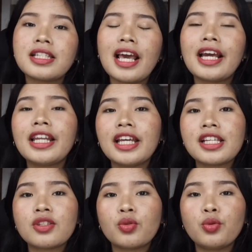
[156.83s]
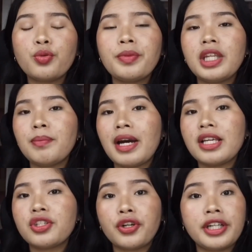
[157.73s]
Second is to
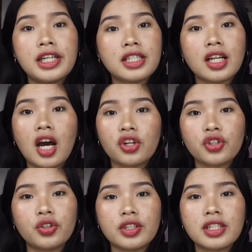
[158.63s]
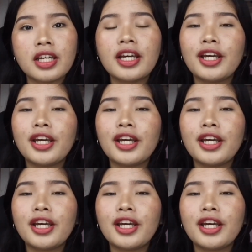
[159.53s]
minimize your distractions.